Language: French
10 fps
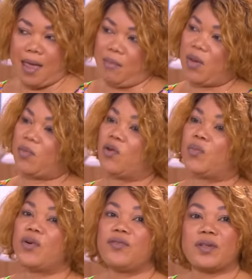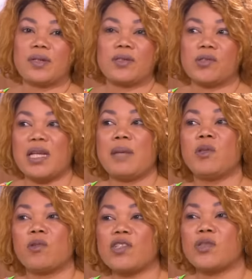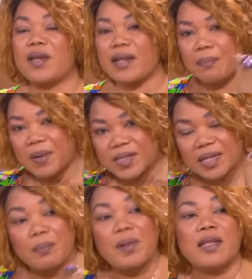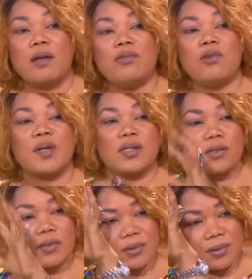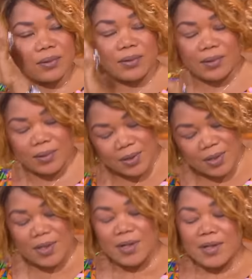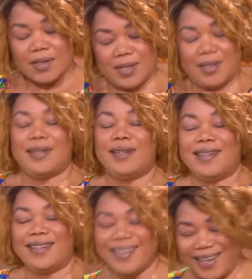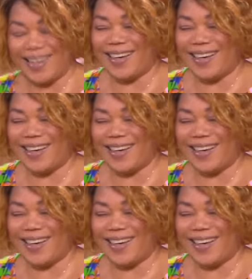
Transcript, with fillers: Mais bon, le pauvre, euh, je crois il a mis trois semaines à penser les plaies dans le dos parce que... Tellement vous avez griffé